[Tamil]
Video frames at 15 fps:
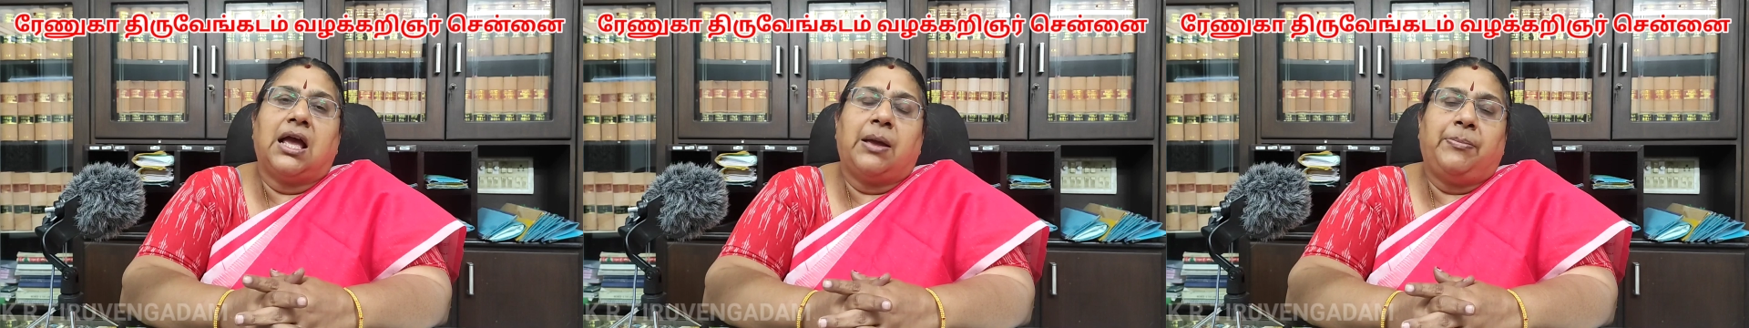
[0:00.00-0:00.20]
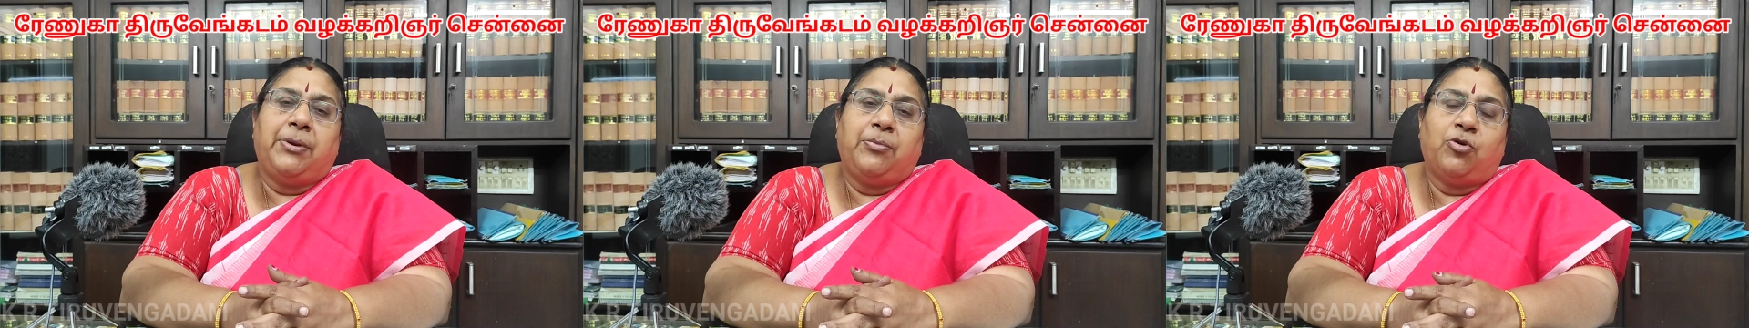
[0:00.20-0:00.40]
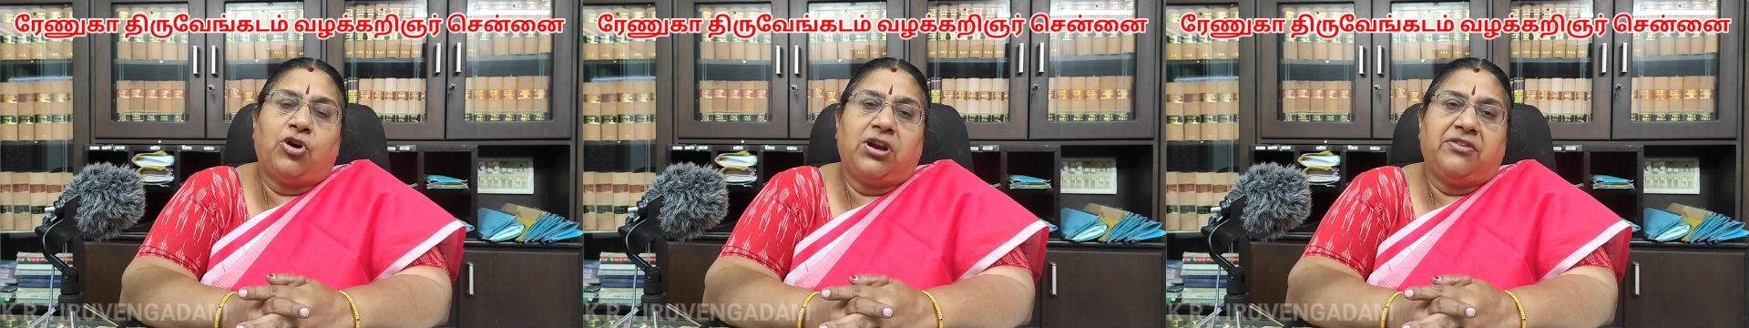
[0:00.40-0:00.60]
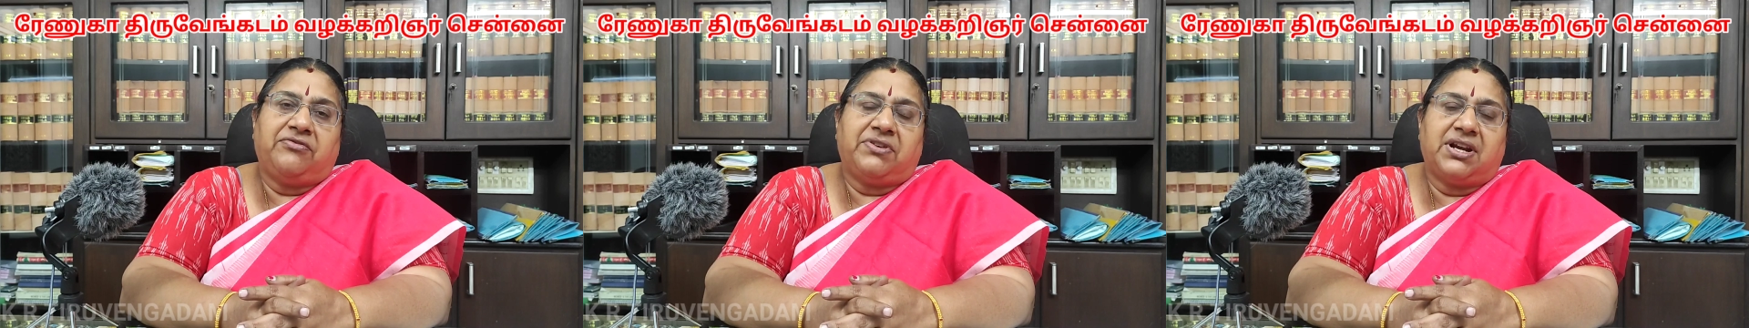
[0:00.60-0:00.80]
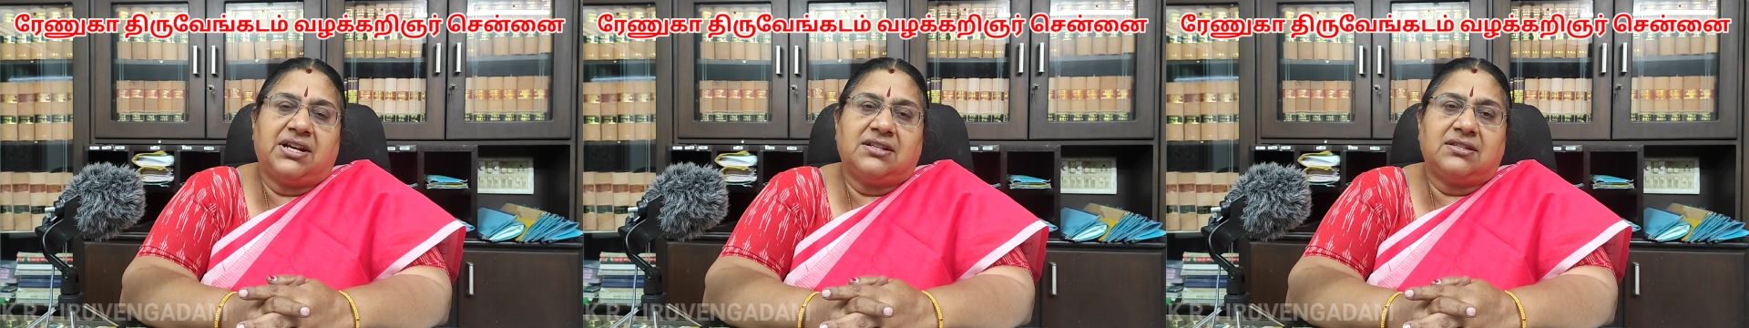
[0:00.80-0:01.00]
ஹாப்பி மார்னிங்
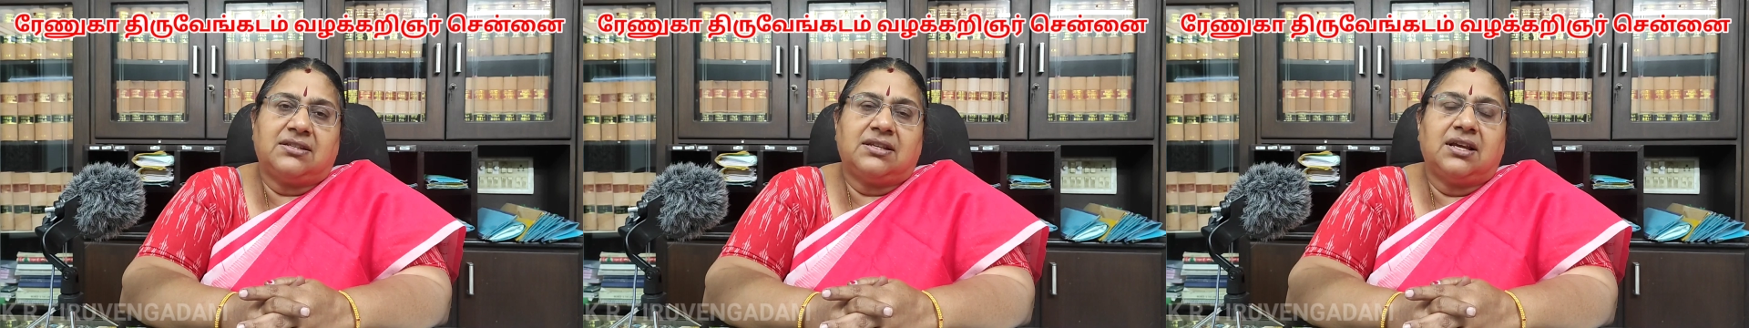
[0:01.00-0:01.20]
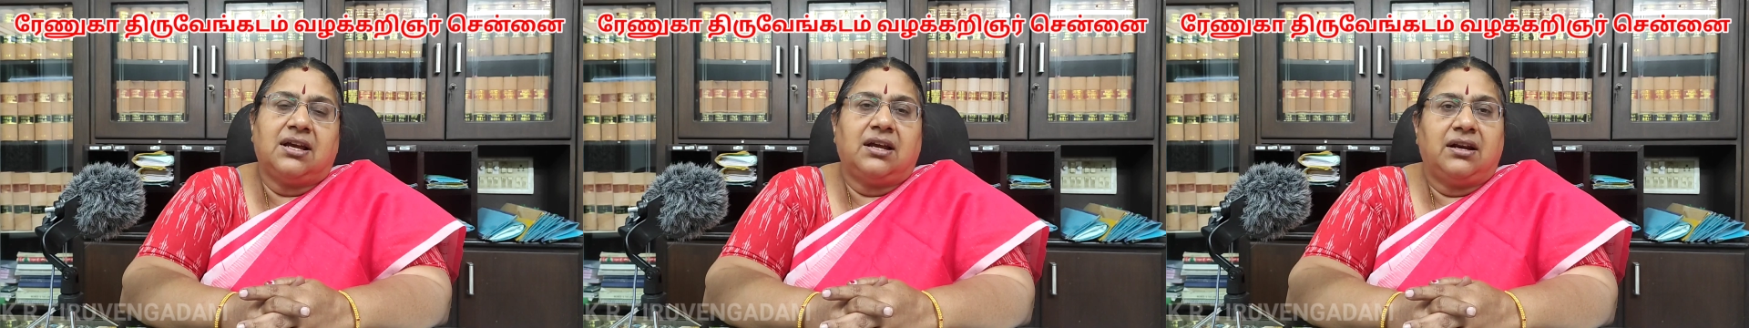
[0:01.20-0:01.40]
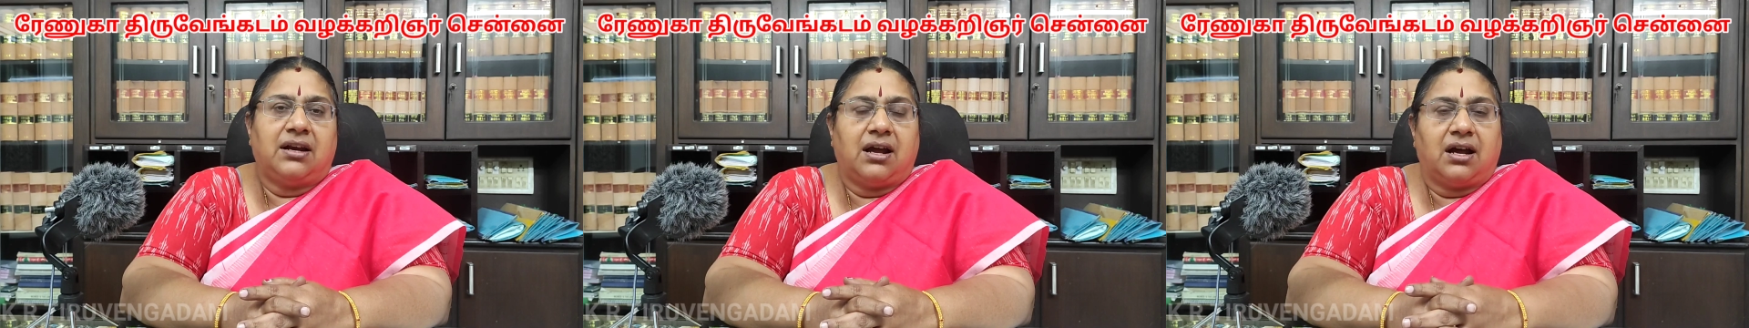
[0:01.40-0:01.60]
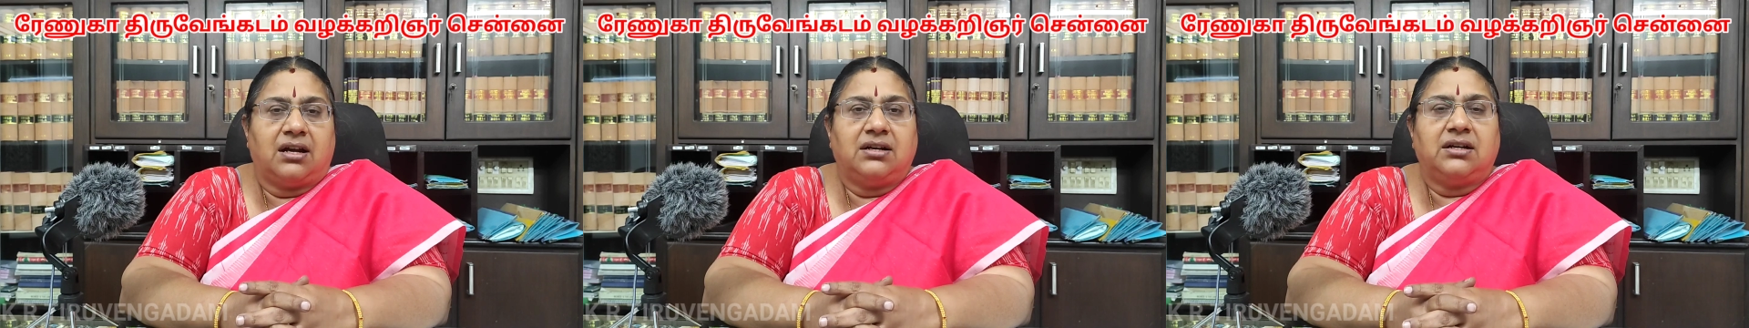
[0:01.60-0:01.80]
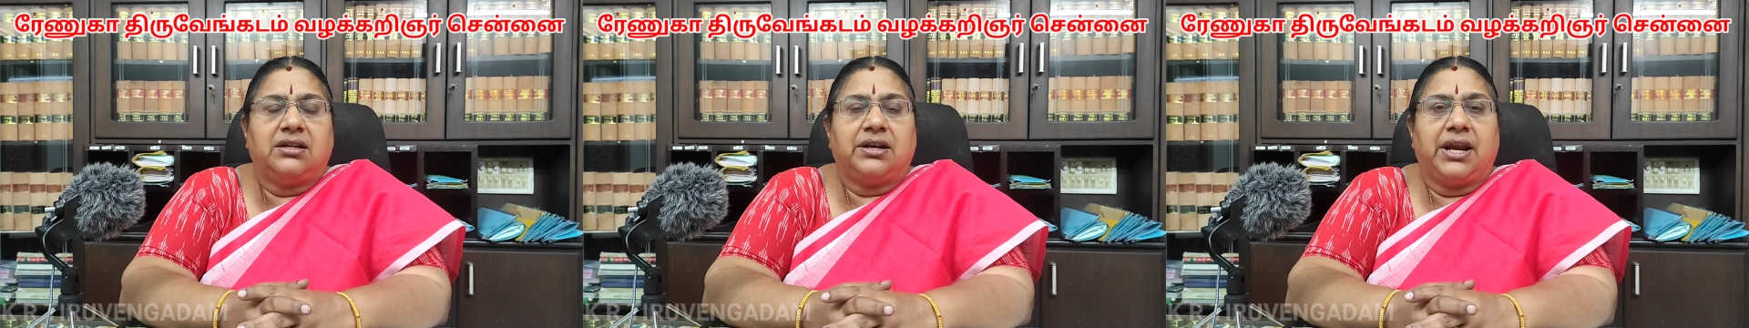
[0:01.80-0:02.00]
ஃப்ரெண்ட்ஸ் நான்